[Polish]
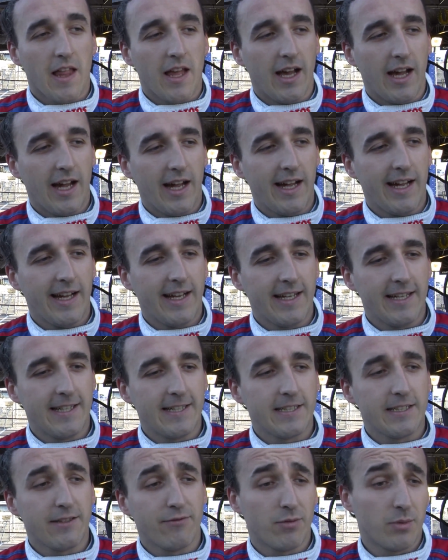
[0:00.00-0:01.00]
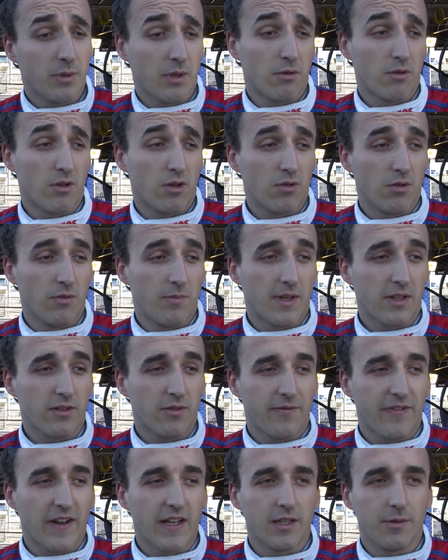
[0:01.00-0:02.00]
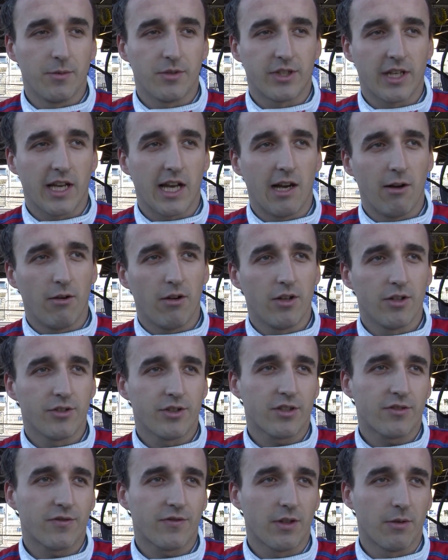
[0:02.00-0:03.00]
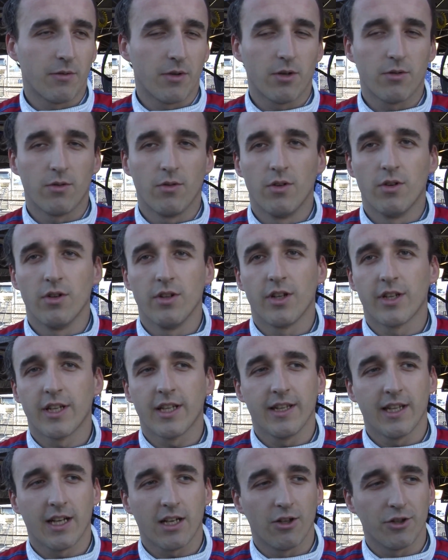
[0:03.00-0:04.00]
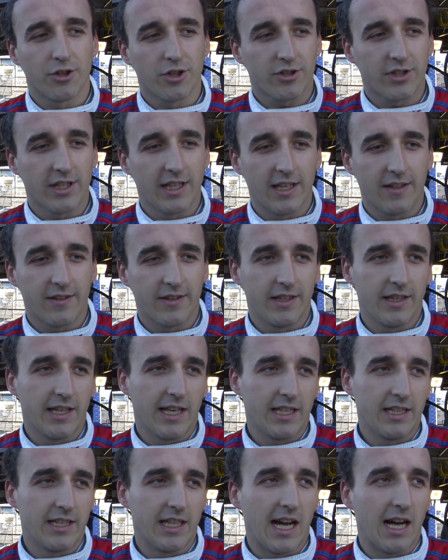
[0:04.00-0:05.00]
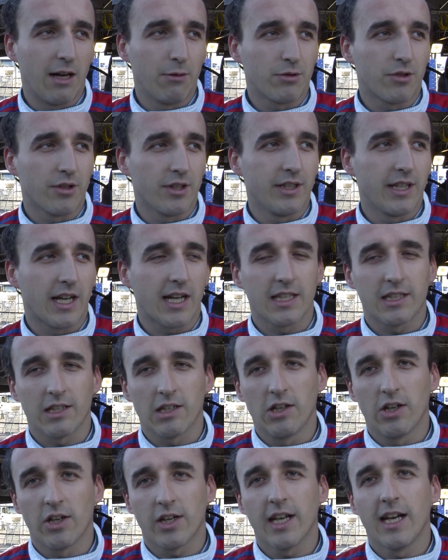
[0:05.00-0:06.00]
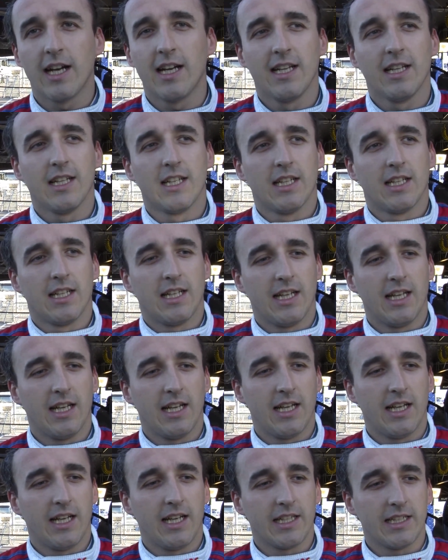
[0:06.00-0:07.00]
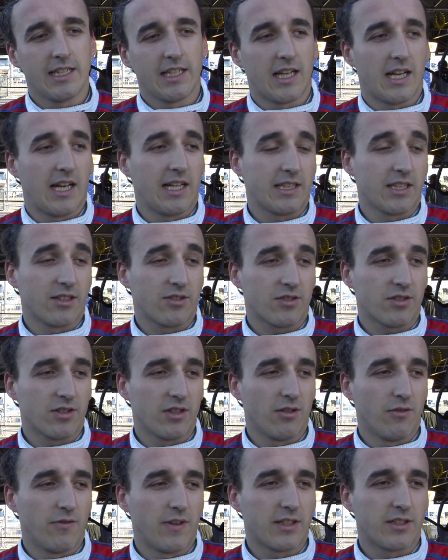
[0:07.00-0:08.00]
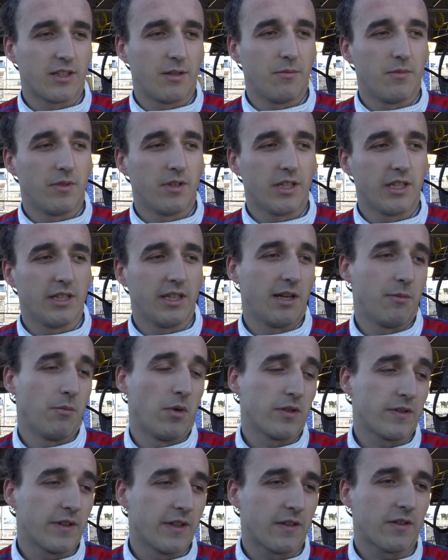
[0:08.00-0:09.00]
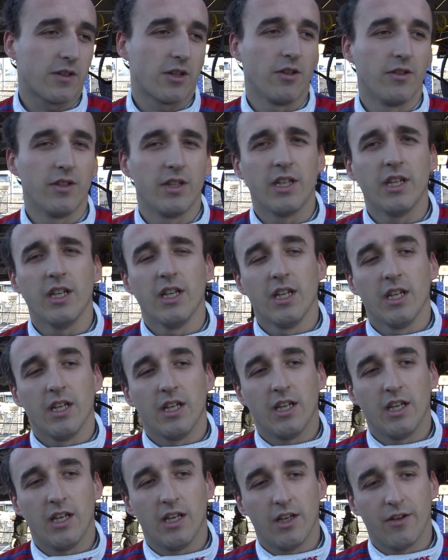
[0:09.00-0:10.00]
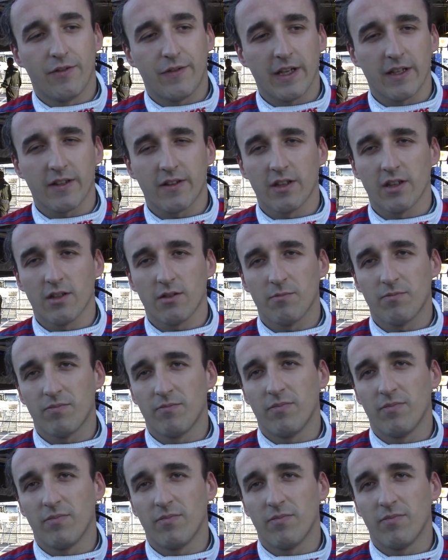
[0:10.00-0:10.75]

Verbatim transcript: E, I w ubiegłym roku bardzo fajnie mi się jechało, chociaż w tym roku no, jednak otoczenie jest inne, inne auto, inna kategoria, e, i na też e, uważam inne mocne strony e, Fiesty.